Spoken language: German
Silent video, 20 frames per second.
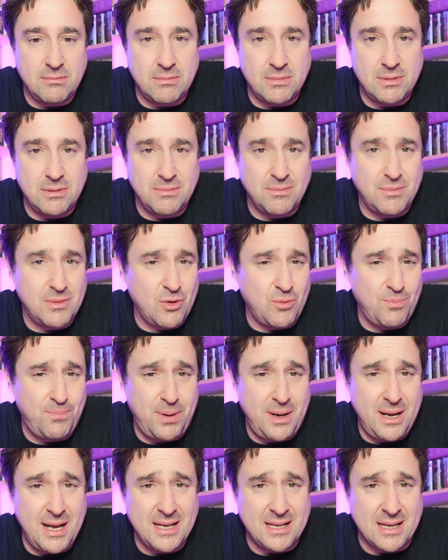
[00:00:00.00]
einer
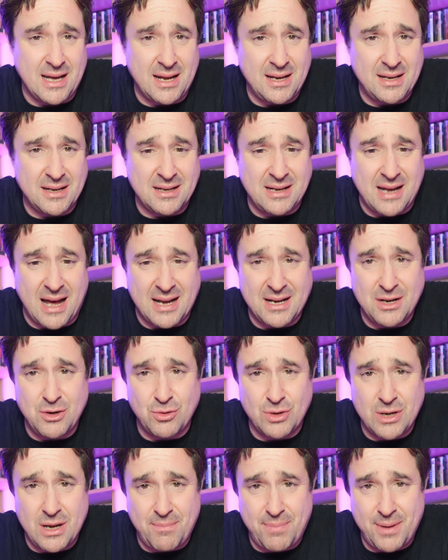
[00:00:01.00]
komplett anderen
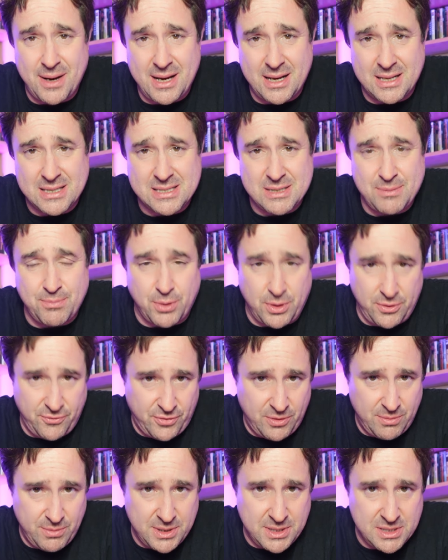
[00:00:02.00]
Handlung dabei als die
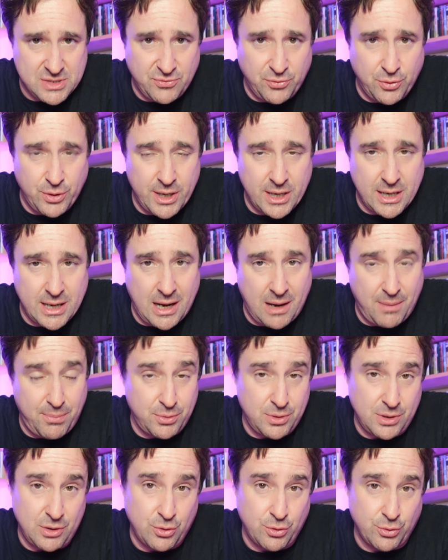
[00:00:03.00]
Bond-Filme, die es vorher gab
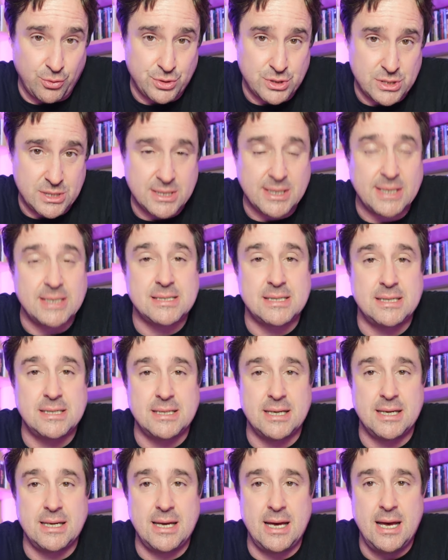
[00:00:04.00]
und auch größtenteils
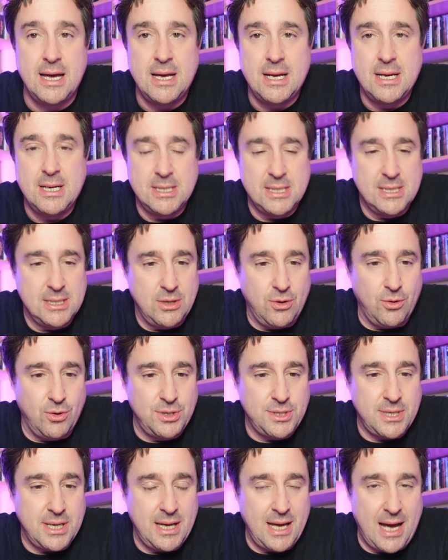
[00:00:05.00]
hinterher.
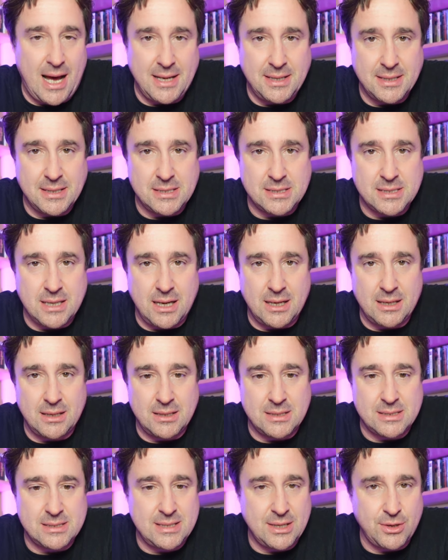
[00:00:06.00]
Und äh, andere sagen,
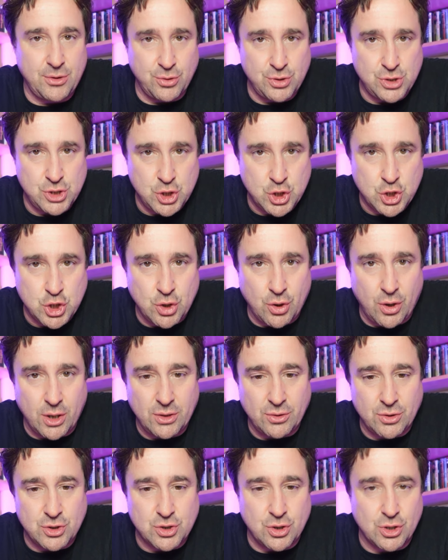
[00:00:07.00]
das ist der größte
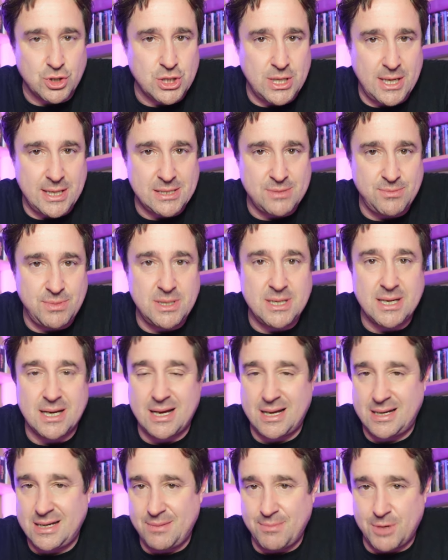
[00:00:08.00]
Schrott und George Lazenby, der
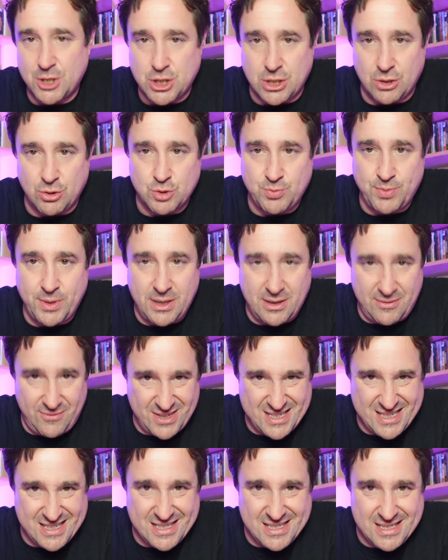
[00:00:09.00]
kann nicht mal schauspielern.
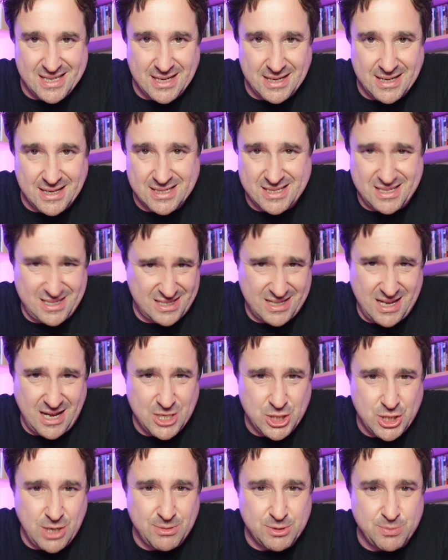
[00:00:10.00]
Was ist denn das? Das ist
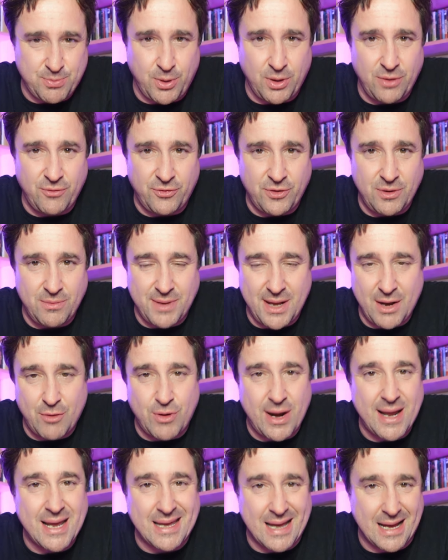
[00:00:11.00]
kein James Bond-Film, der
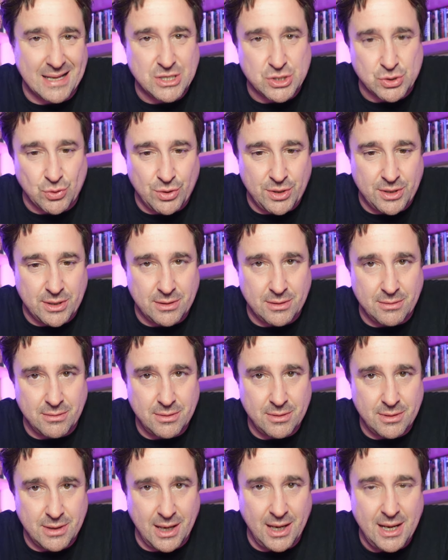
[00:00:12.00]
rankt ganz unten.
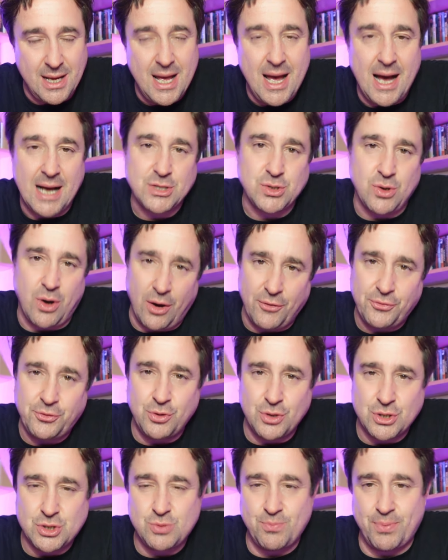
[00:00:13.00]
Ja, also oft
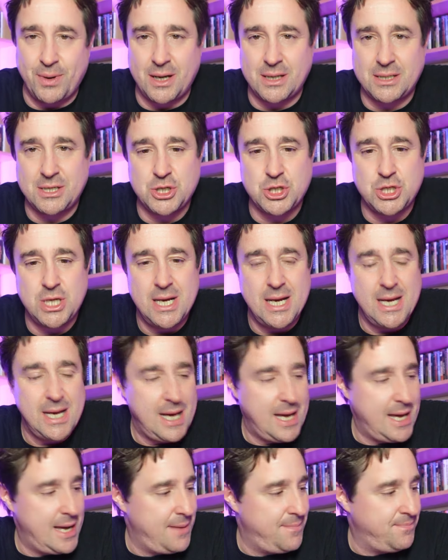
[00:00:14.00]
hörst du praktisch
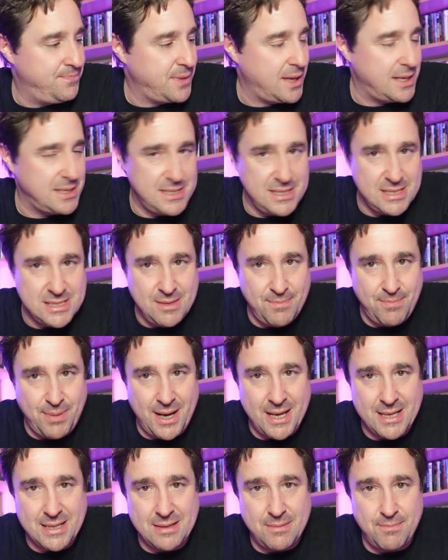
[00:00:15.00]
ähm, diese
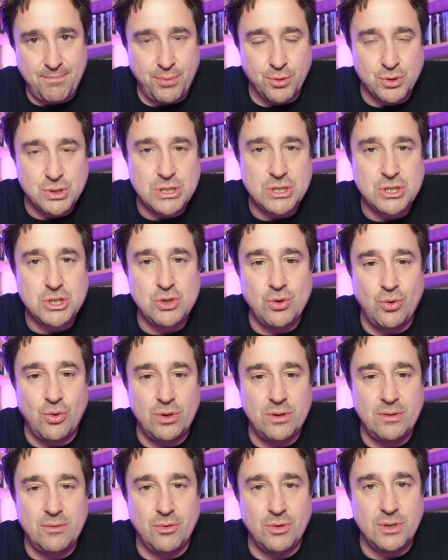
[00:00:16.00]
beiden
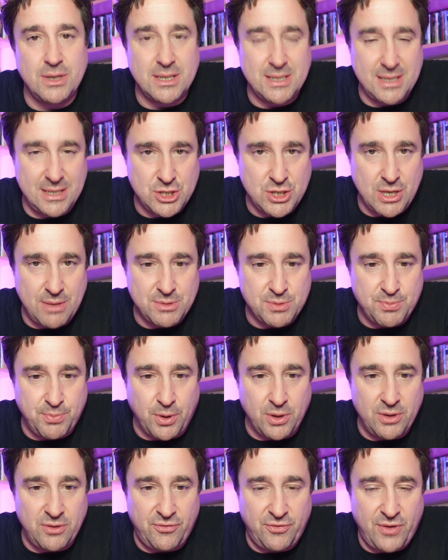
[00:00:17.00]
Positionen unter den James
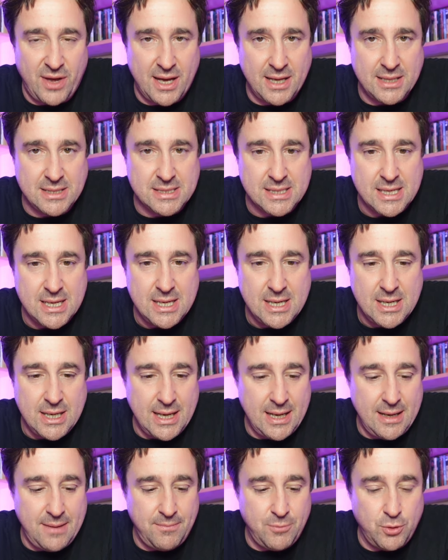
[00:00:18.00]
Bond-Fans.
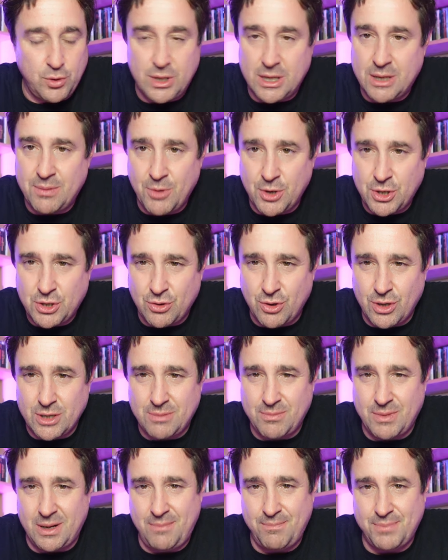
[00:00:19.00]
Ähm, und ich möchte heute
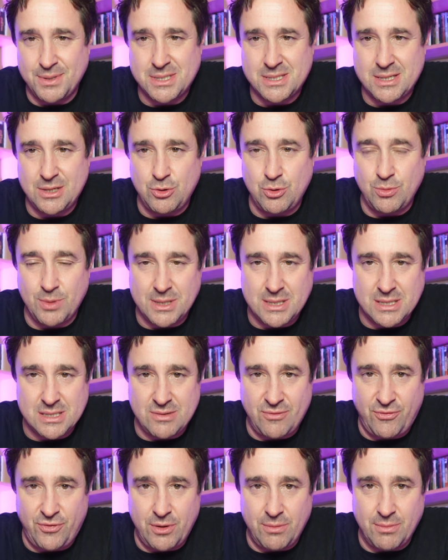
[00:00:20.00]
mal ein bisschen über
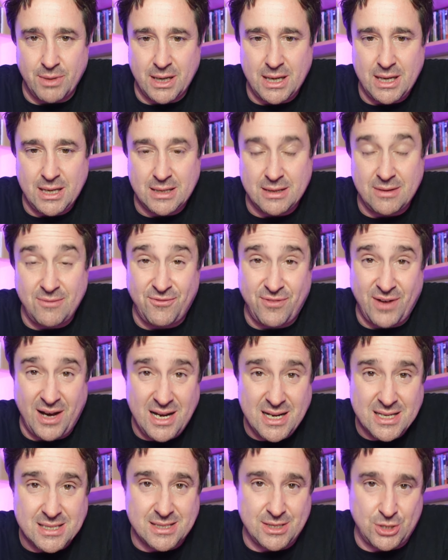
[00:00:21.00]
diesen Film reden,
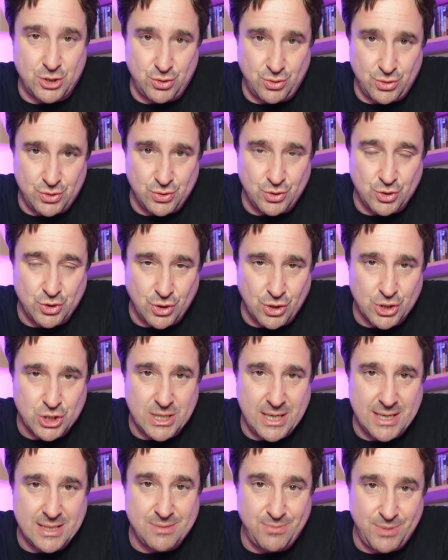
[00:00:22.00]
weil es ja schon zu George
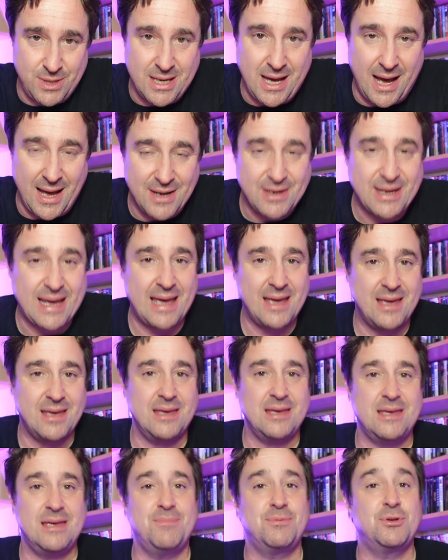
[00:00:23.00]
Lazenby kein
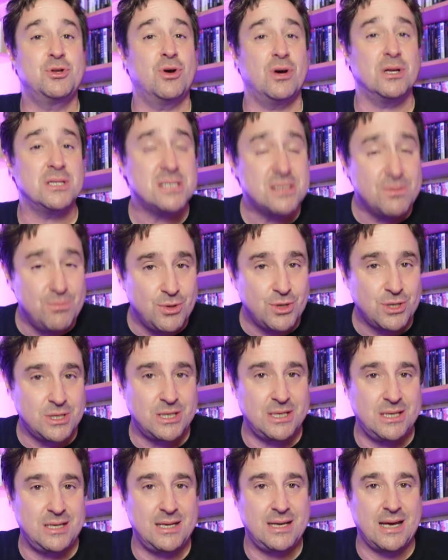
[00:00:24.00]
Ranking gibt. Trotzdem möchte
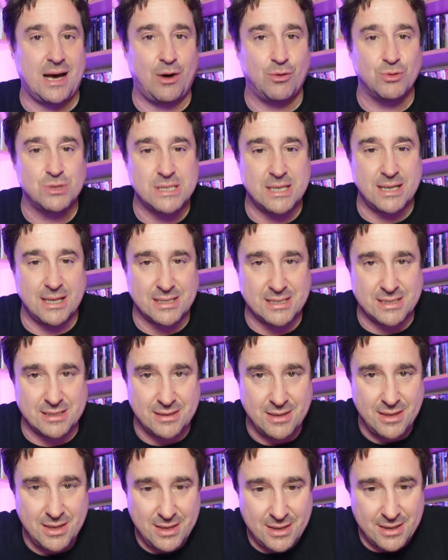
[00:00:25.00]
ich ihn nicht
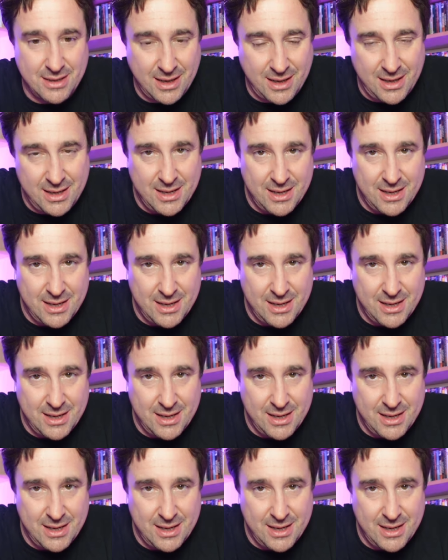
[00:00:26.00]
auslassen. Ja,